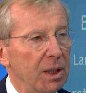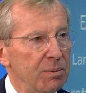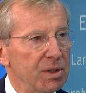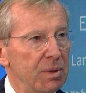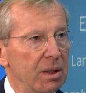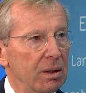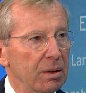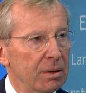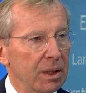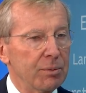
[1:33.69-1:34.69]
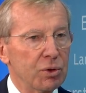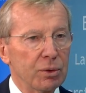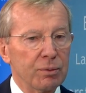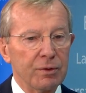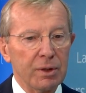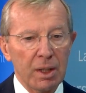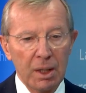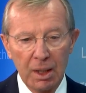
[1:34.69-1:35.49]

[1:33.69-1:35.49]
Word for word: Lebensmittel, Treibstoffe,